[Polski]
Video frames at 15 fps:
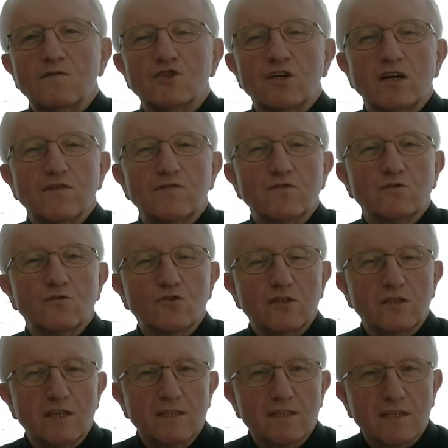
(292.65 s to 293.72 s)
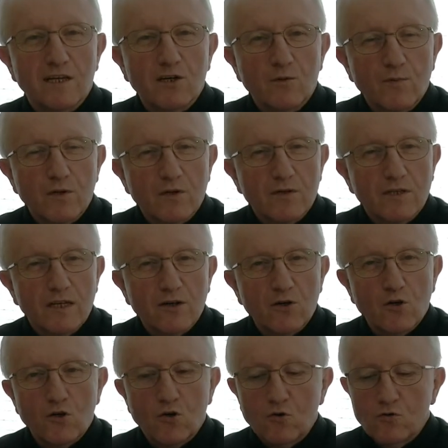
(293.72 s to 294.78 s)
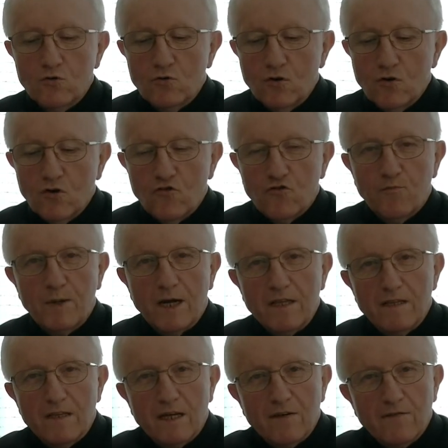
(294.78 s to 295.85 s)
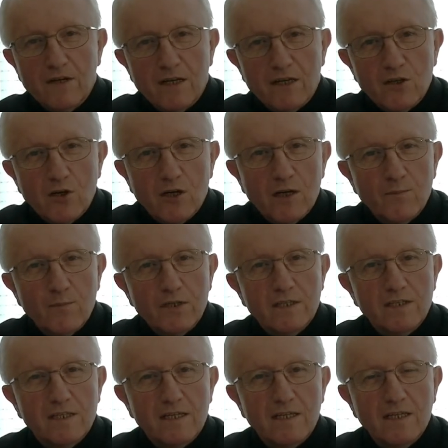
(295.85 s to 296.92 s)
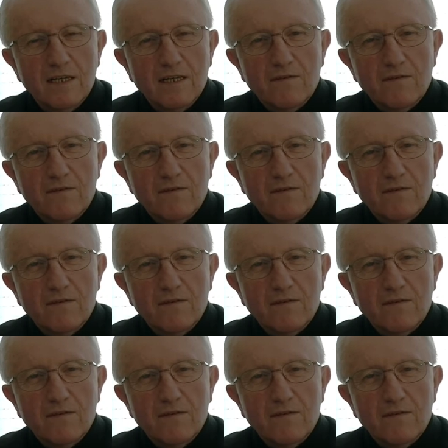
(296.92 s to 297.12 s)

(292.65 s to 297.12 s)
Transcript: czerwcu 1935 roku wpadł na chwilę do kaplicy